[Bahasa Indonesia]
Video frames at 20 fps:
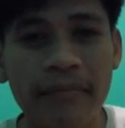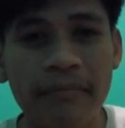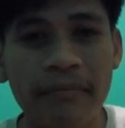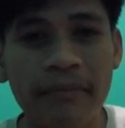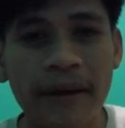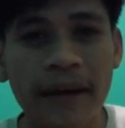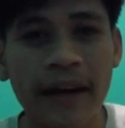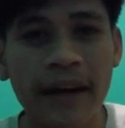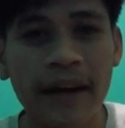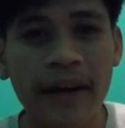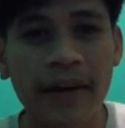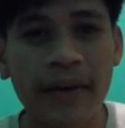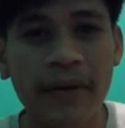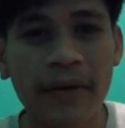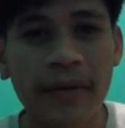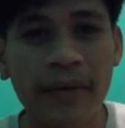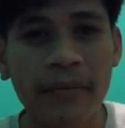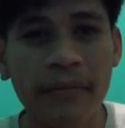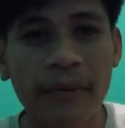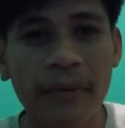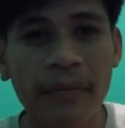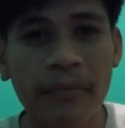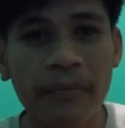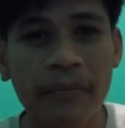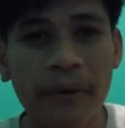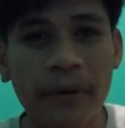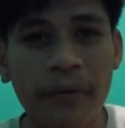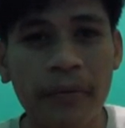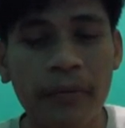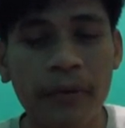mau
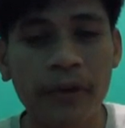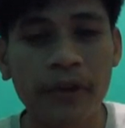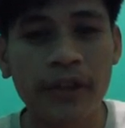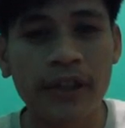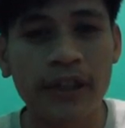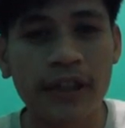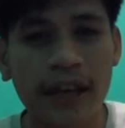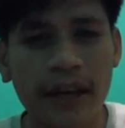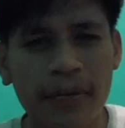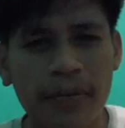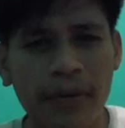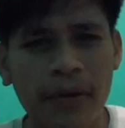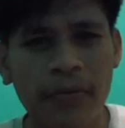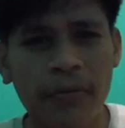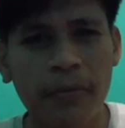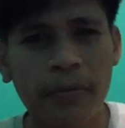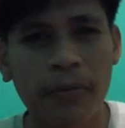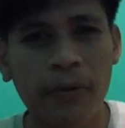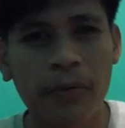mempromosikan bukan